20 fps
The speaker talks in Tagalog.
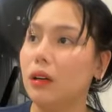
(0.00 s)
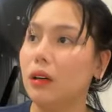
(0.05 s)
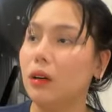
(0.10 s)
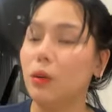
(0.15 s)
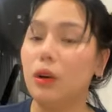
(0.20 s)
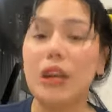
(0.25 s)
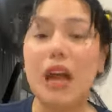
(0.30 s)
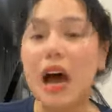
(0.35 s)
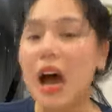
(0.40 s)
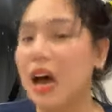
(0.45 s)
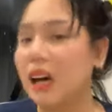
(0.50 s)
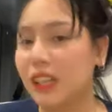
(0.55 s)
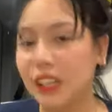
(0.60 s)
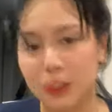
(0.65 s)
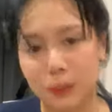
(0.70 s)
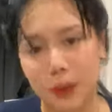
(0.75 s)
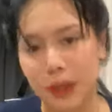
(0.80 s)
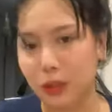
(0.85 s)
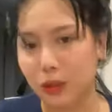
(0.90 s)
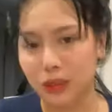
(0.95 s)
wala kang
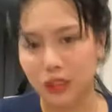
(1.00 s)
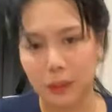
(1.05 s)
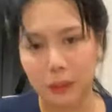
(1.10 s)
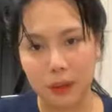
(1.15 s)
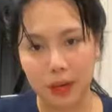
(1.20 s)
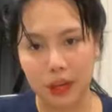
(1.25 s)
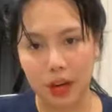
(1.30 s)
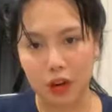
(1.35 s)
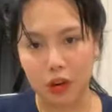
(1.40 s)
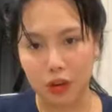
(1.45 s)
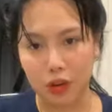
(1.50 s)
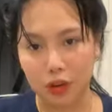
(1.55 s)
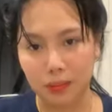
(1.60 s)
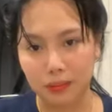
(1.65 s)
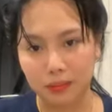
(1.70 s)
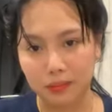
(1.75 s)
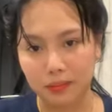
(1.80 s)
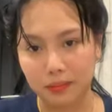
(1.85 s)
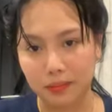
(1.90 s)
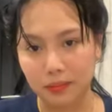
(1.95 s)
respeto sa pera ko, Rob.
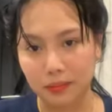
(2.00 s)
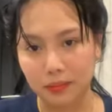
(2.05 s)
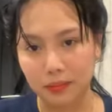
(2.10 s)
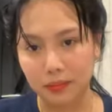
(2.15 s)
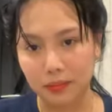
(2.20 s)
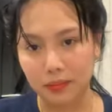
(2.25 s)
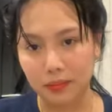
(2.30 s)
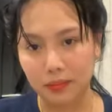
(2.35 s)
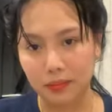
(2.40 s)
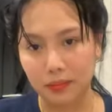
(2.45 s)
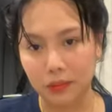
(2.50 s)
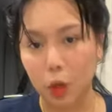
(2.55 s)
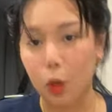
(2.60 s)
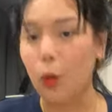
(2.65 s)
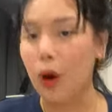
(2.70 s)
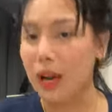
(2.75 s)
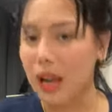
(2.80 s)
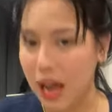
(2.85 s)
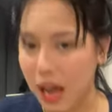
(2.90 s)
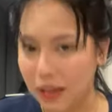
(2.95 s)

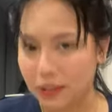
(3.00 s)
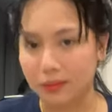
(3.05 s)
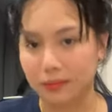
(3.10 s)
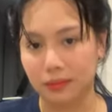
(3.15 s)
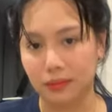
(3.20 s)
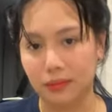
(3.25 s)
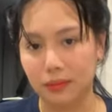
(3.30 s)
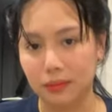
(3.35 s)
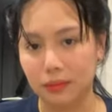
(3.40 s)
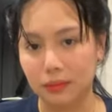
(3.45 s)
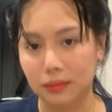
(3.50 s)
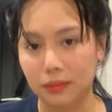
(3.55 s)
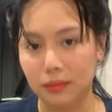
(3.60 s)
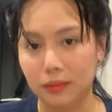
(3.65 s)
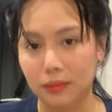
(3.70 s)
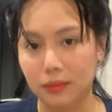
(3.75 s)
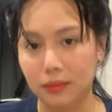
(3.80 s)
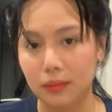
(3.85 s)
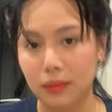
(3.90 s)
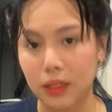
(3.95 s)
Wala.
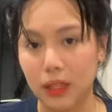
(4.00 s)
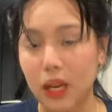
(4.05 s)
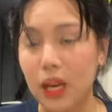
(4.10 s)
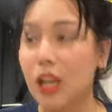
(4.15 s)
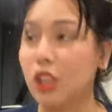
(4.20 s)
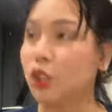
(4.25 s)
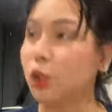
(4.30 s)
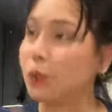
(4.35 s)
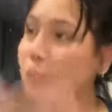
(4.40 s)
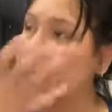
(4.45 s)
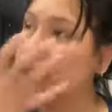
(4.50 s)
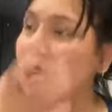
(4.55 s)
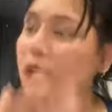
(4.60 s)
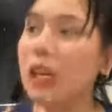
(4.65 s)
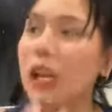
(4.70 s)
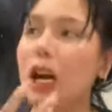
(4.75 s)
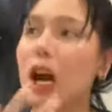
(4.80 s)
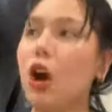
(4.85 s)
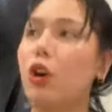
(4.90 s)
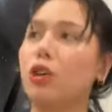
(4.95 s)
Sumiyak
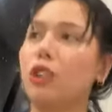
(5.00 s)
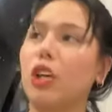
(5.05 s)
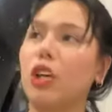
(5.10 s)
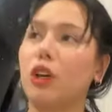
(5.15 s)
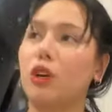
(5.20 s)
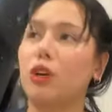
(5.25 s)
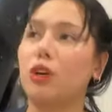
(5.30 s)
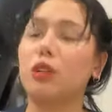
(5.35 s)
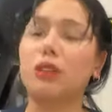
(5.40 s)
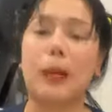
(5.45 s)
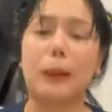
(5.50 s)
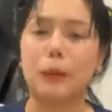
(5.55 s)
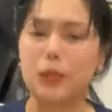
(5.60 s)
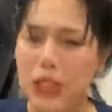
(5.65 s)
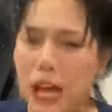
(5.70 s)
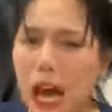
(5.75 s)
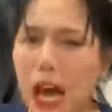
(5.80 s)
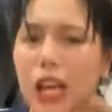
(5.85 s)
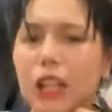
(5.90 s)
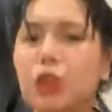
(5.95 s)
lang ako sa'yo, tapos
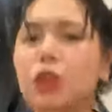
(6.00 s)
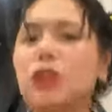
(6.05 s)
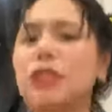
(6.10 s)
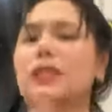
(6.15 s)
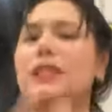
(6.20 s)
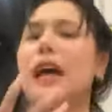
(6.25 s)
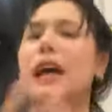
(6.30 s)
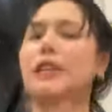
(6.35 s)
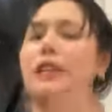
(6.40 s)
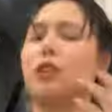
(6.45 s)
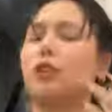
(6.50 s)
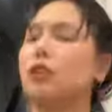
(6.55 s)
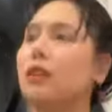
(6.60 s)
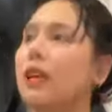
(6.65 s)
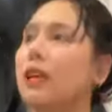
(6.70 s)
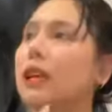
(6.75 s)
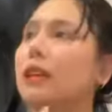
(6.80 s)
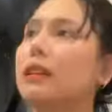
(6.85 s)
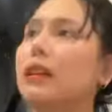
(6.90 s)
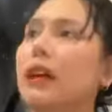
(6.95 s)
aayusin natin
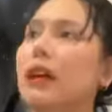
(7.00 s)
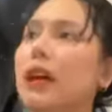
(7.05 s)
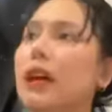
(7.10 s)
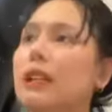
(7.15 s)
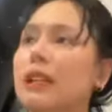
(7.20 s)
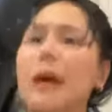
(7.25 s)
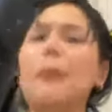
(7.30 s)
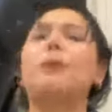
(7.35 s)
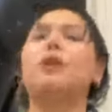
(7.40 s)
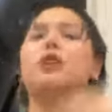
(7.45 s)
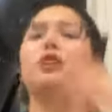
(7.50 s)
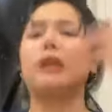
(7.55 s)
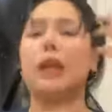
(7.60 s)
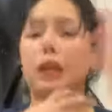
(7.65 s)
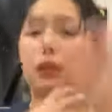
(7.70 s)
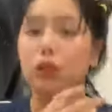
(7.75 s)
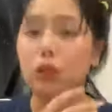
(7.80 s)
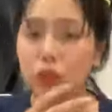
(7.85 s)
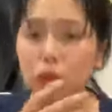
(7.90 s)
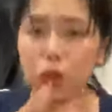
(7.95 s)
ulit, tapos
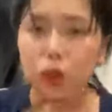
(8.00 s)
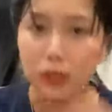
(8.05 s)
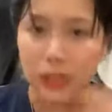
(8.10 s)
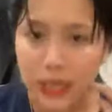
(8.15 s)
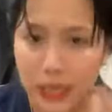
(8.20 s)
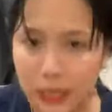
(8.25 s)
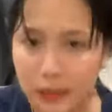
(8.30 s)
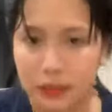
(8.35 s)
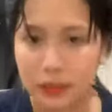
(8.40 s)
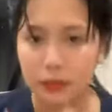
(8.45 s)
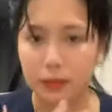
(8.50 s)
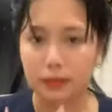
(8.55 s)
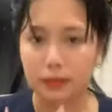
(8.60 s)
ganun ulit.